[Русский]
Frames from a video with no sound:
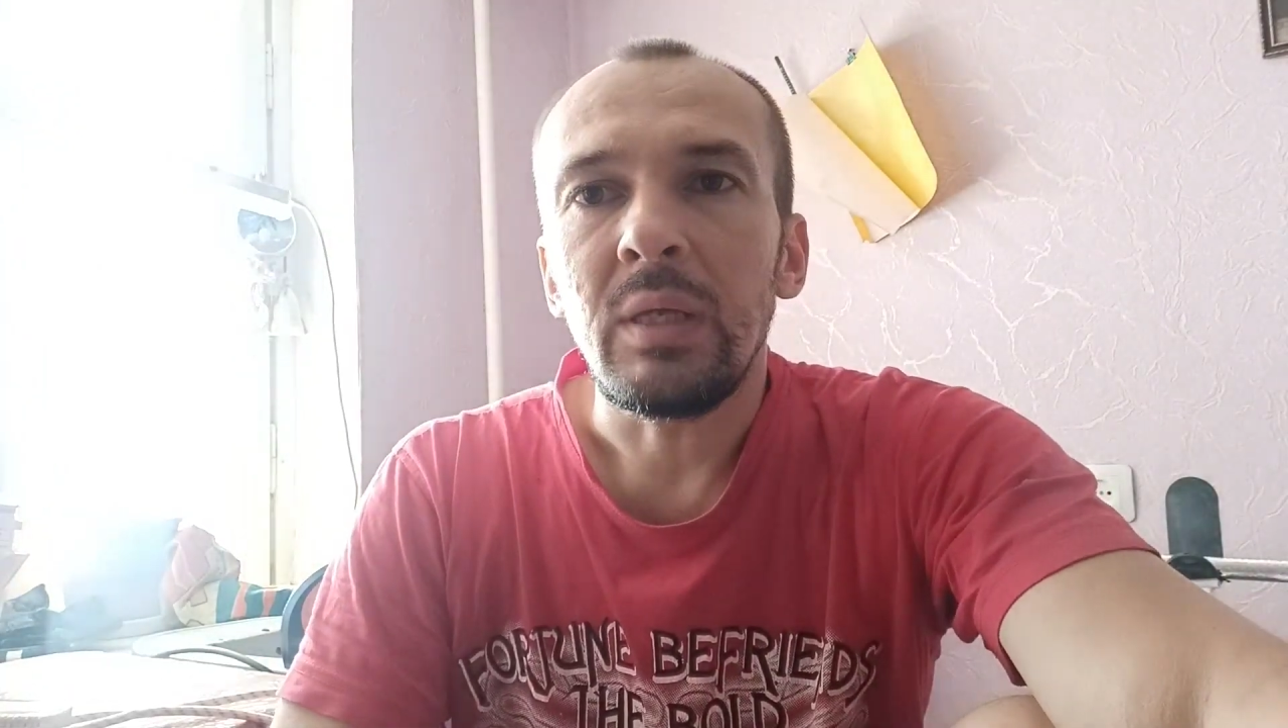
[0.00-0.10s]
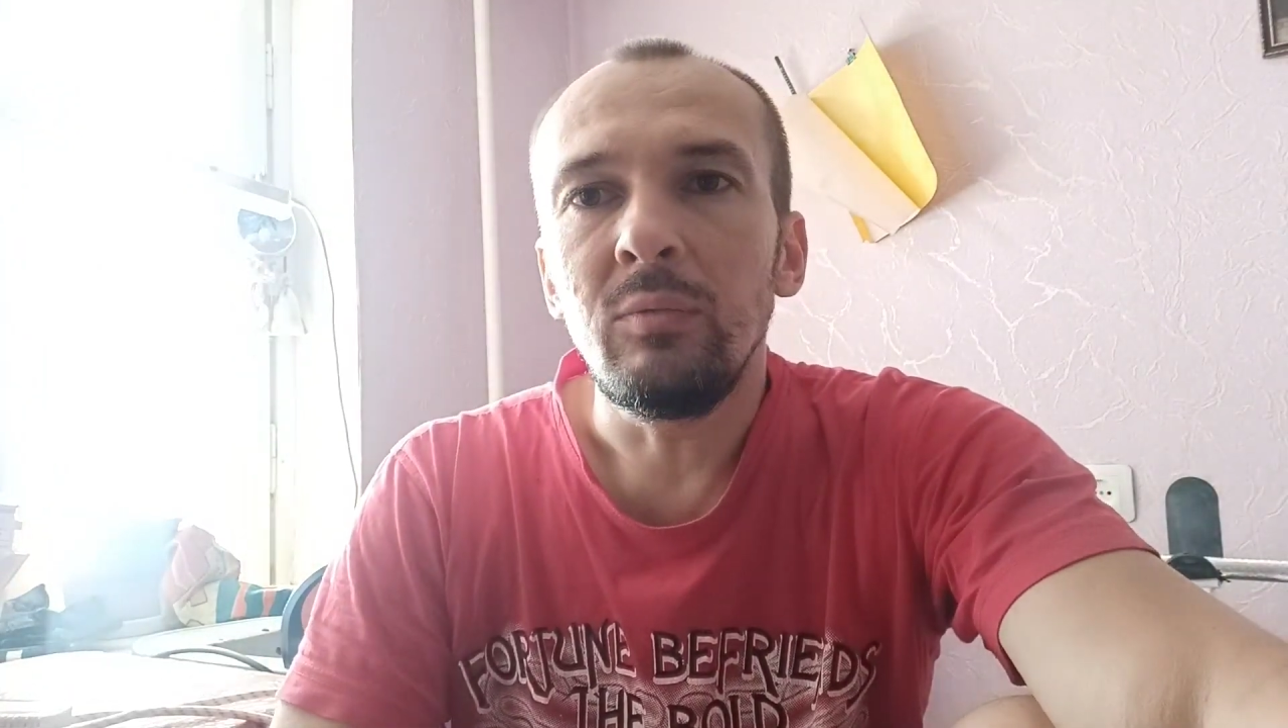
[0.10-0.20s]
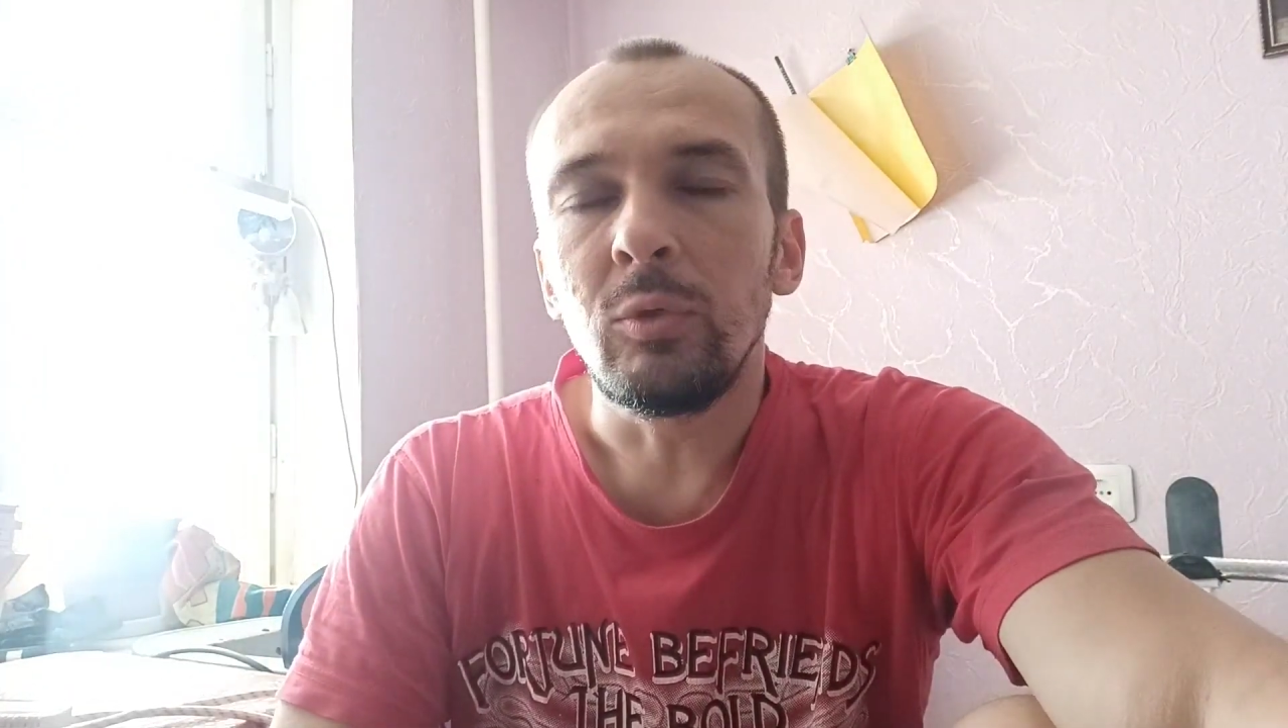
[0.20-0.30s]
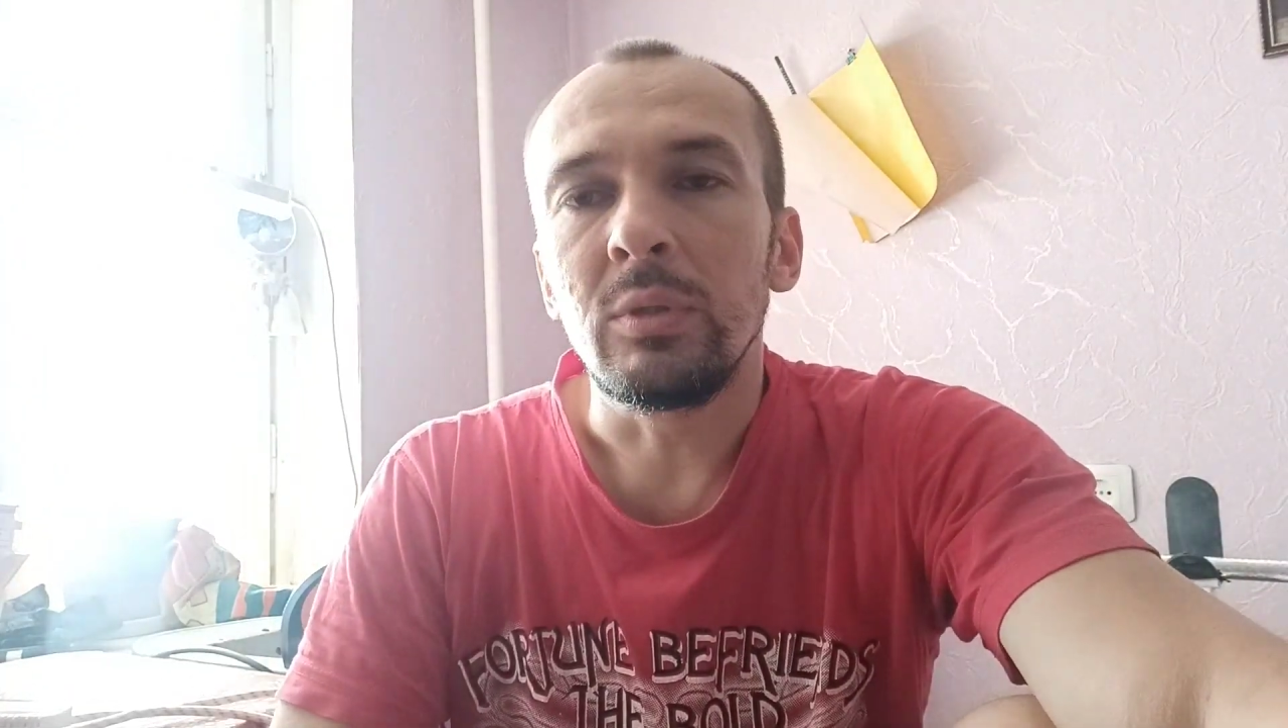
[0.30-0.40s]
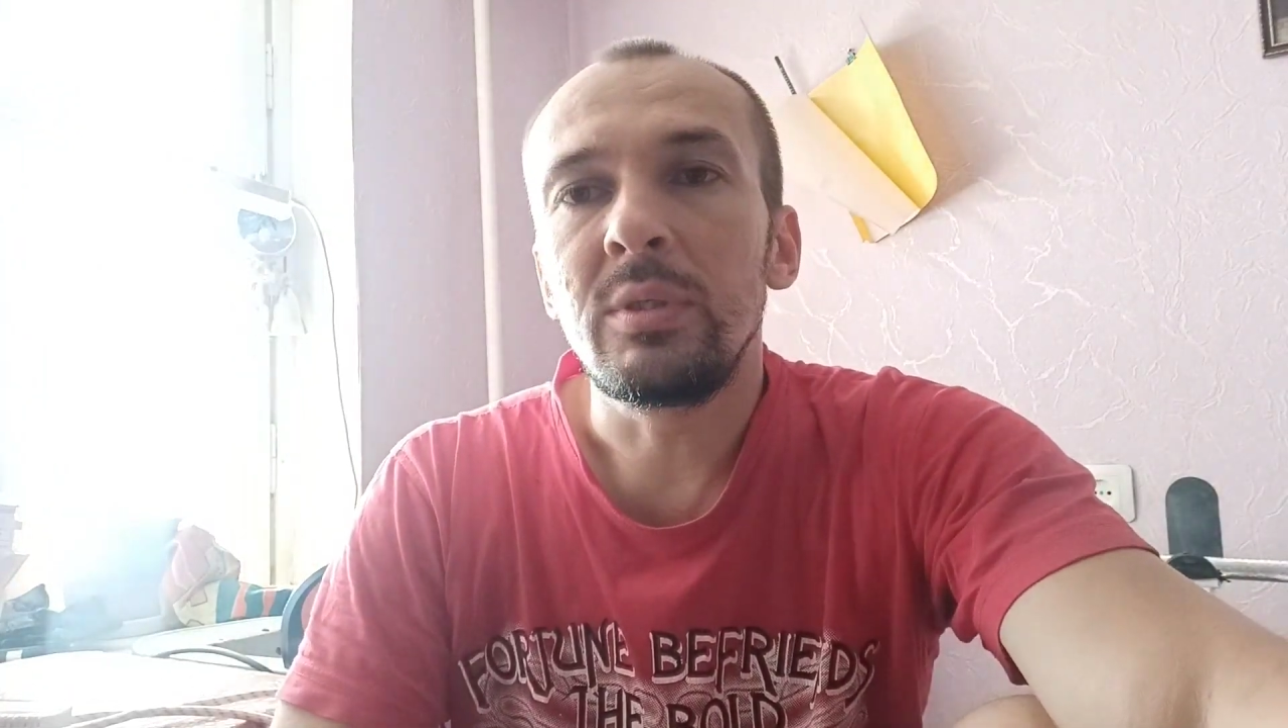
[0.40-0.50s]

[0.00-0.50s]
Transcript: Вот,